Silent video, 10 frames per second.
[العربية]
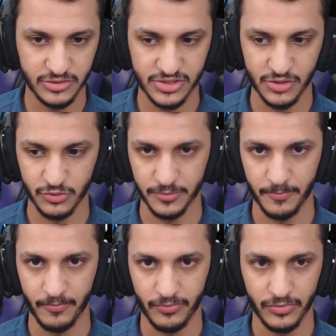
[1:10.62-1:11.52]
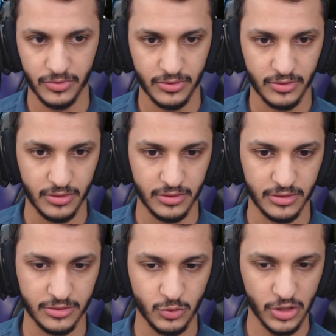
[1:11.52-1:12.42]
ايش اسوي
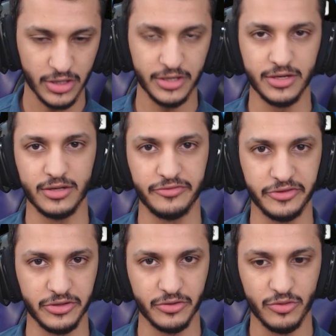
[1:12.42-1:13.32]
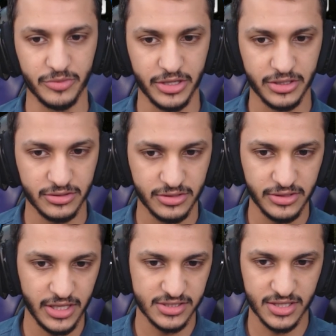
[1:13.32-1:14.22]
آه، اتوقع ان فري روم يعني
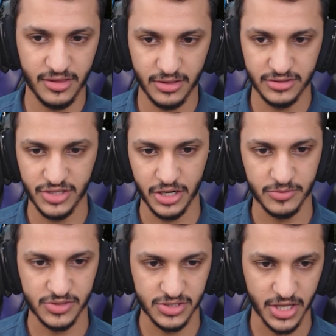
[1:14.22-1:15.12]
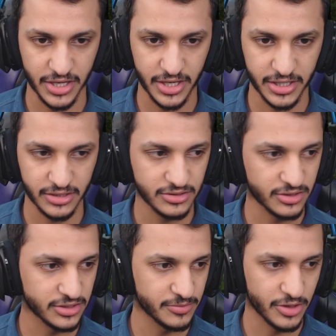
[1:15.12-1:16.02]
تدعس كذا تجرب السياره حقتك
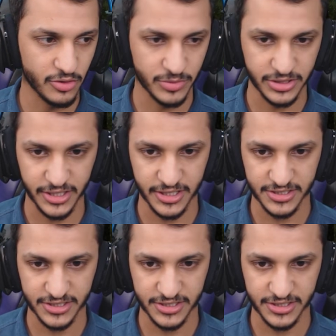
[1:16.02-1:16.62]
تختبرها وما ادري